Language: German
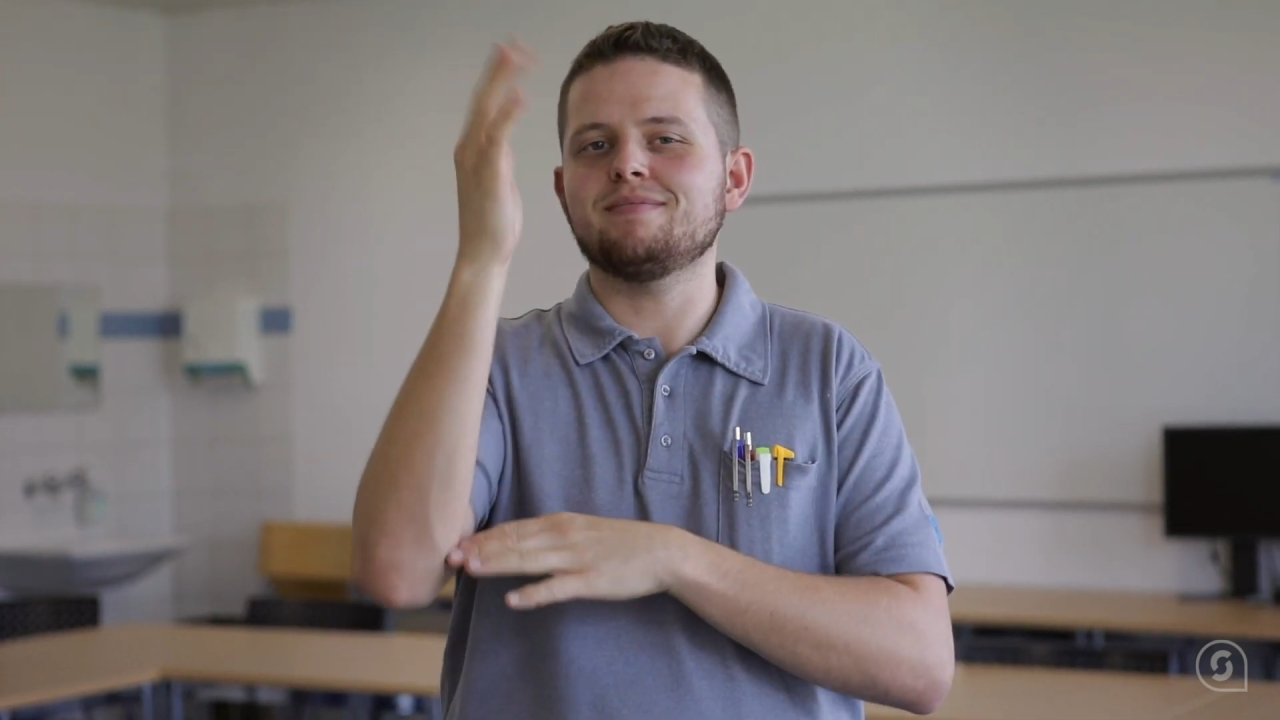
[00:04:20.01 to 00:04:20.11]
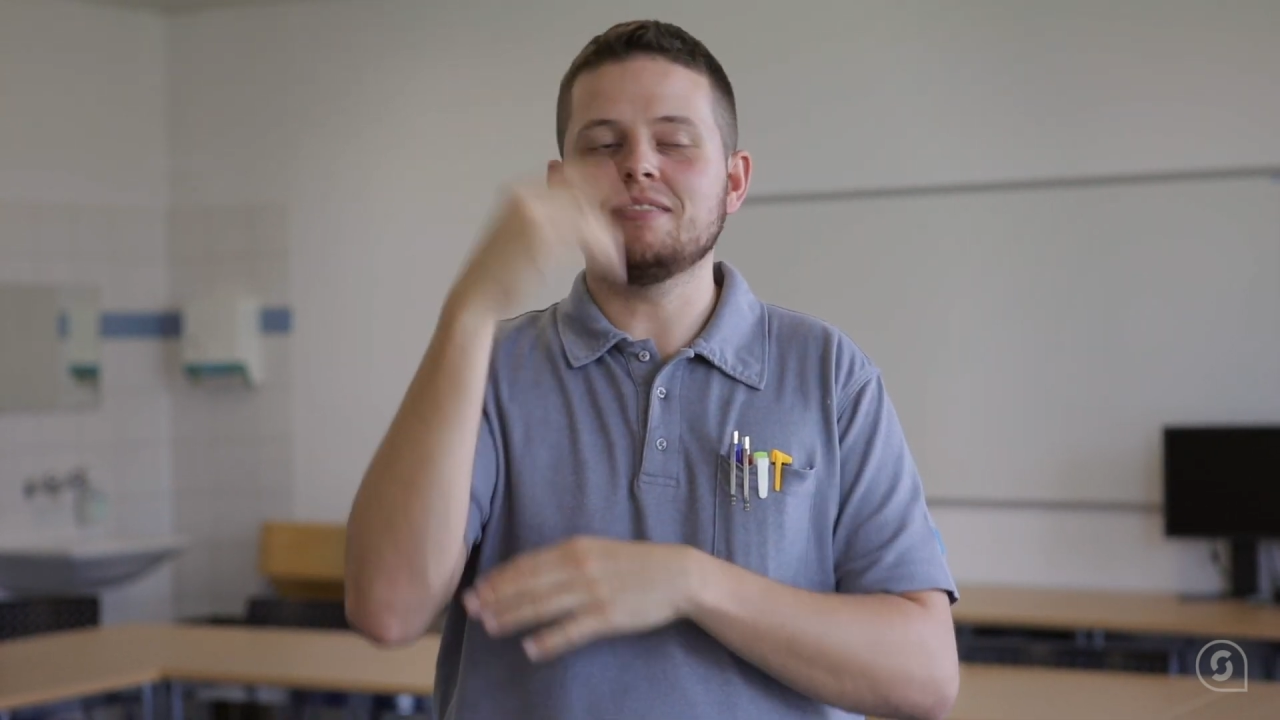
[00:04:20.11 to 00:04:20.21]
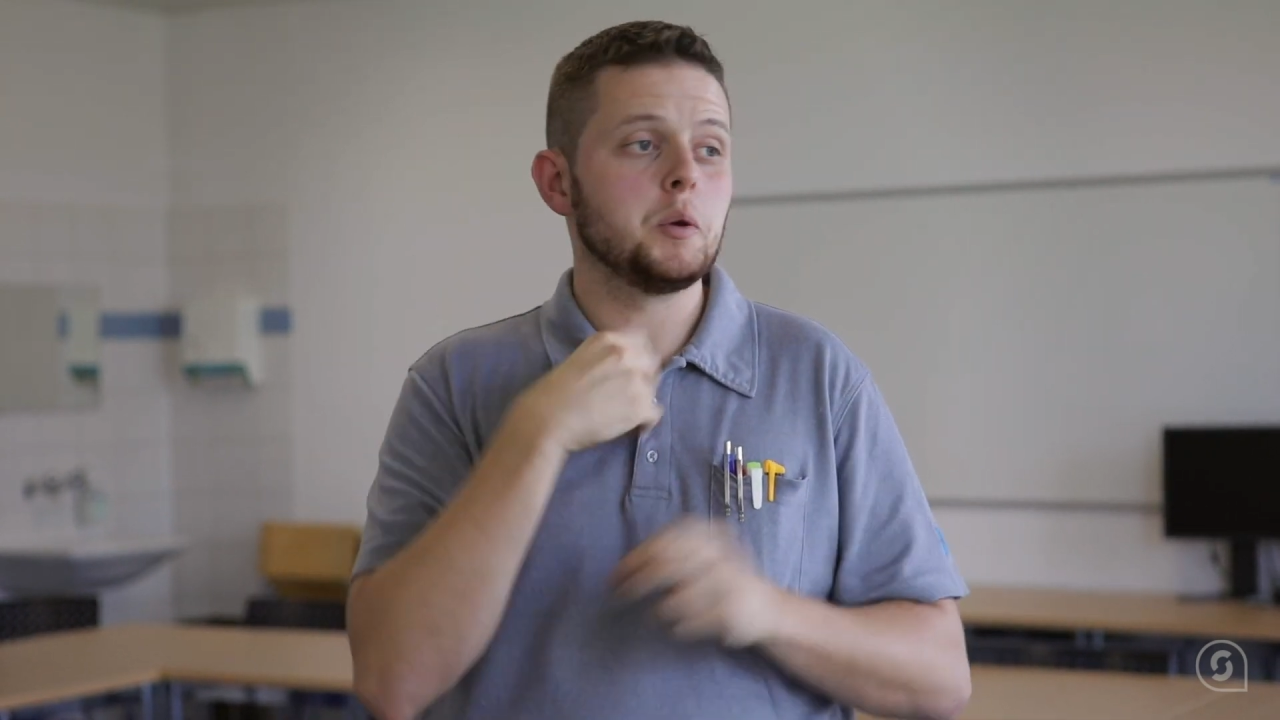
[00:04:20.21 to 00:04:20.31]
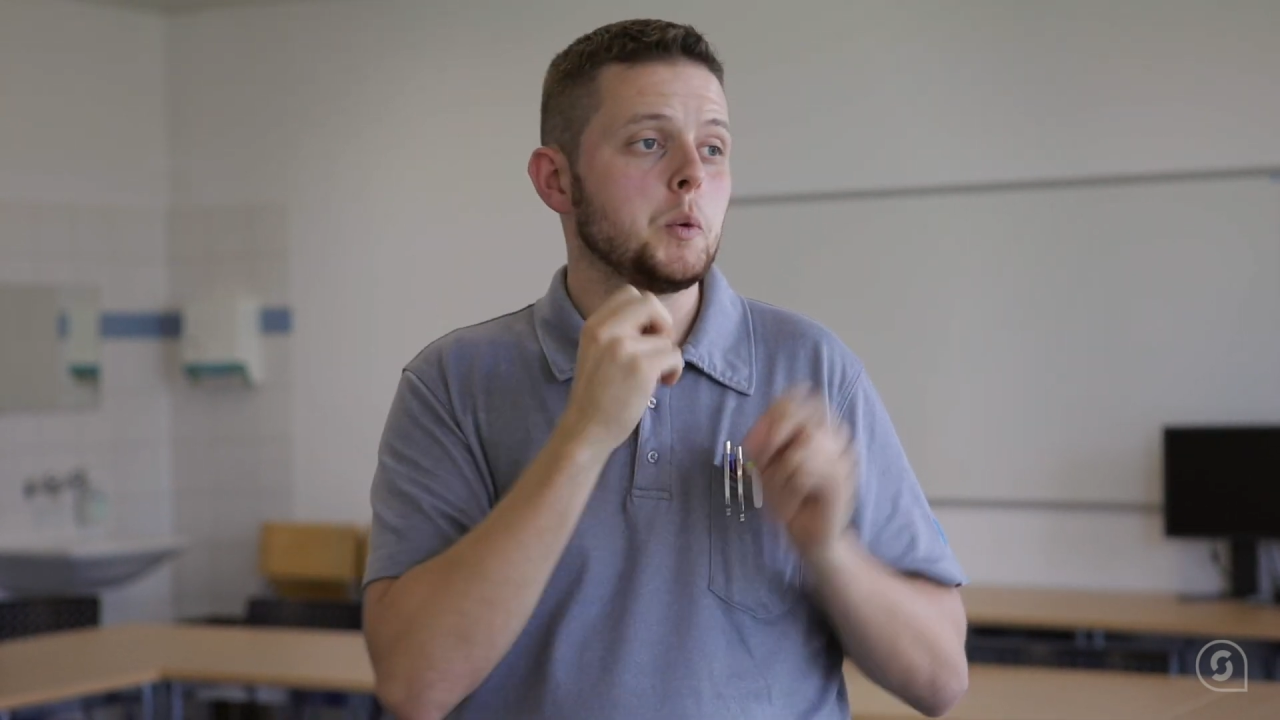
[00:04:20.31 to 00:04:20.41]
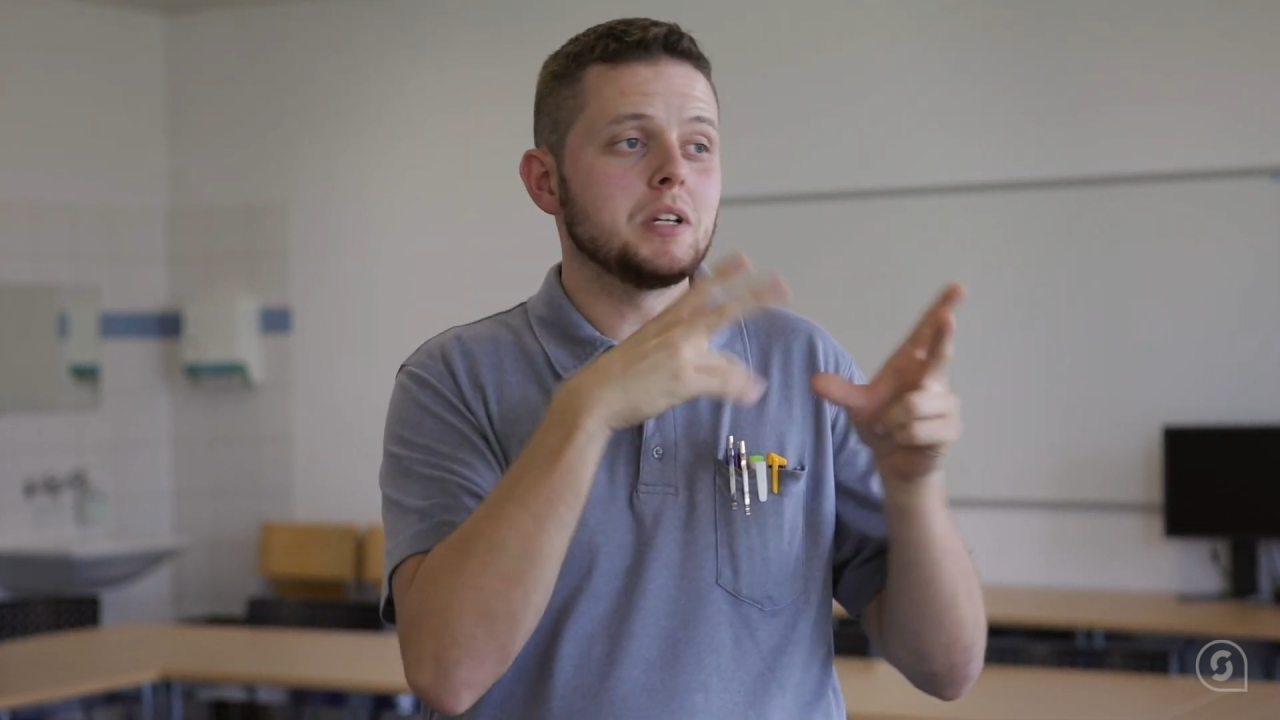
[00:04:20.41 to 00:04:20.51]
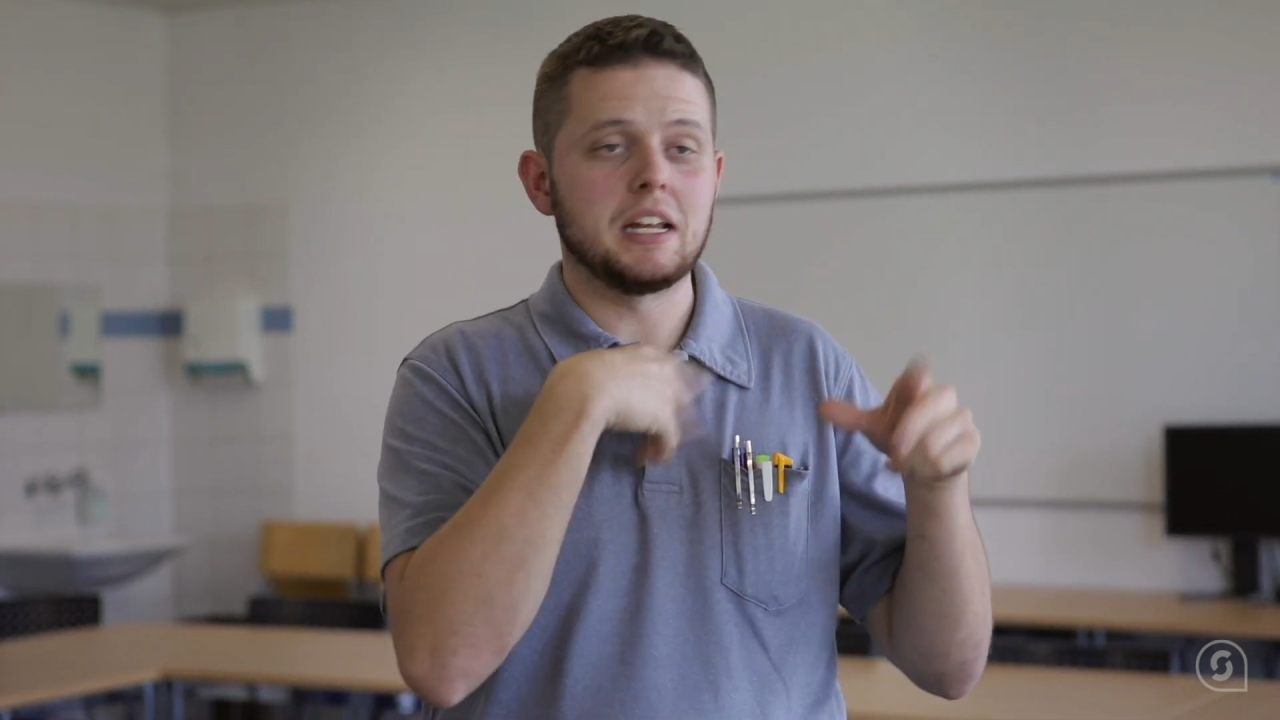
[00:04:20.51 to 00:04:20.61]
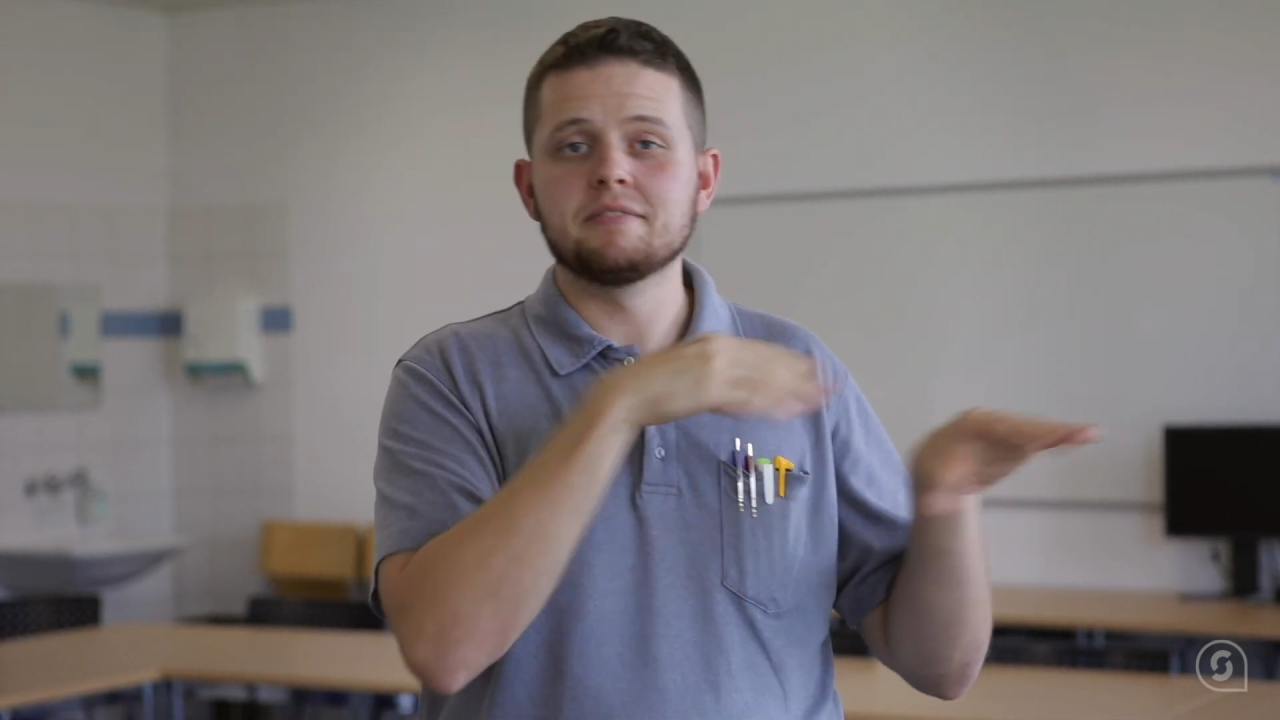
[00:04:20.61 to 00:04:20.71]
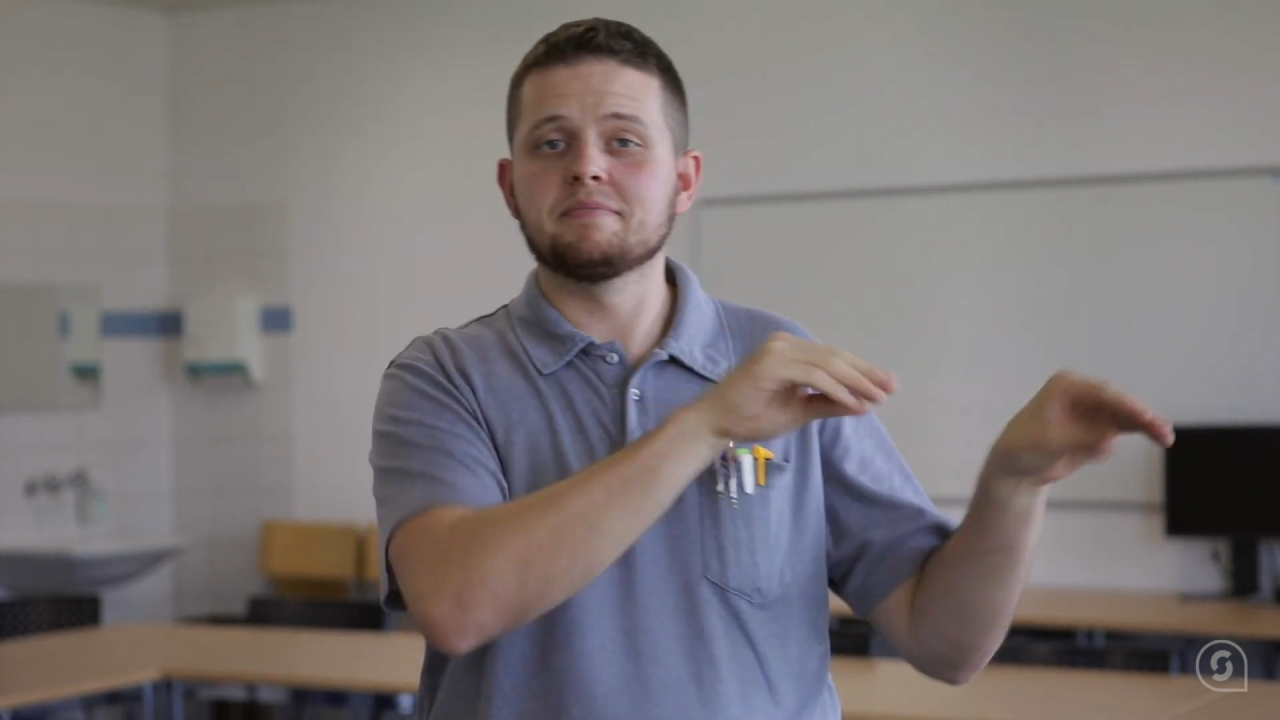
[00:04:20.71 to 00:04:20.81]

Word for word: zu diesem Thema